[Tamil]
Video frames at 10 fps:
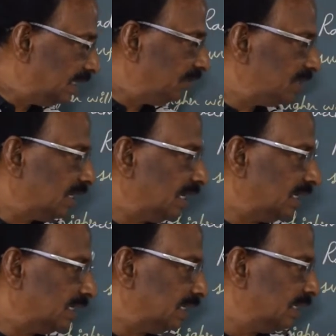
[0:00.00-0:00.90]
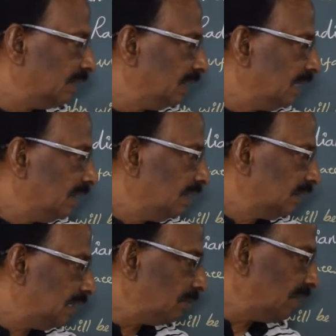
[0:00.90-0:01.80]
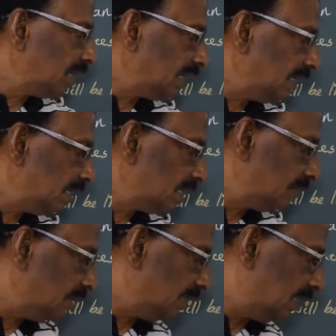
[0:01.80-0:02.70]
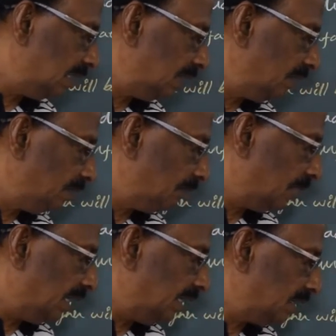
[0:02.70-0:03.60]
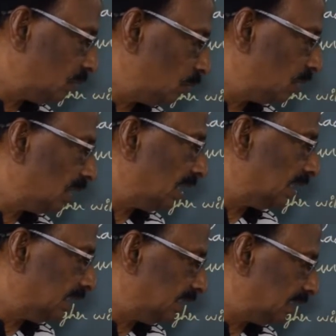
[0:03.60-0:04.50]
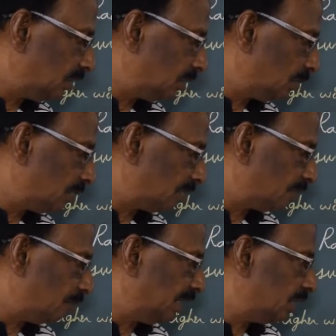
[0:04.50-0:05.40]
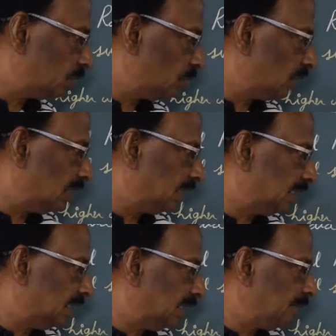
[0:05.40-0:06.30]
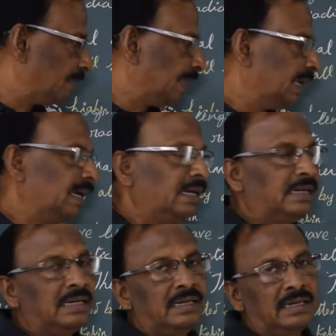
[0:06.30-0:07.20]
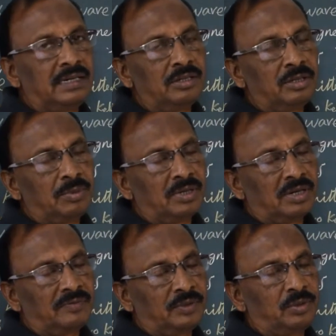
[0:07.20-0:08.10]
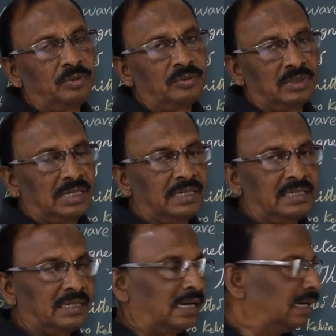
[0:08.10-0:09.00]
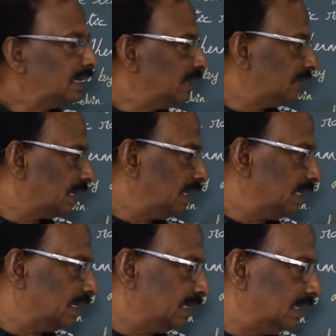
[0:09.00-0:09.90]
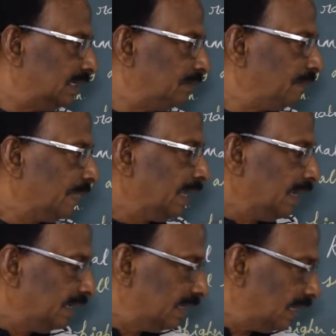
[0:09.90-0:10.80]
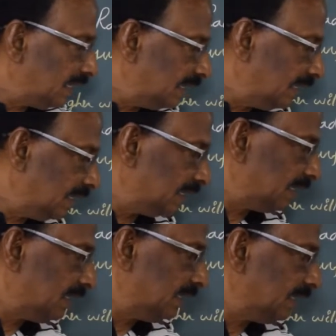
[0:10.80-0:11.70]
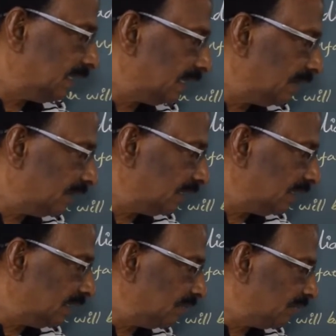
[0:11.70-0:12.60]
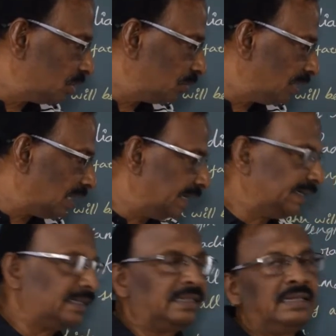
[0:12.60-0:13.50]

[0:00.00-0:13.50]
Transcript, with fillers: டிவிஷனாக இருக்குது தெர்மல் ரேடியேஷன் வந்து மைனஸ் ஒன்லேருந்து டென் டு த பவர் ஆஃப் மைனஸ் ஒன்லேருந்து டென் டு த பவர் ஆஃப் டூ தட் இஸ் ஹண்ட்ரட் வரையில் இருக்குது இதில் ரெண்டு இருக்குது இதில் வந்து விஷுவல் லைட்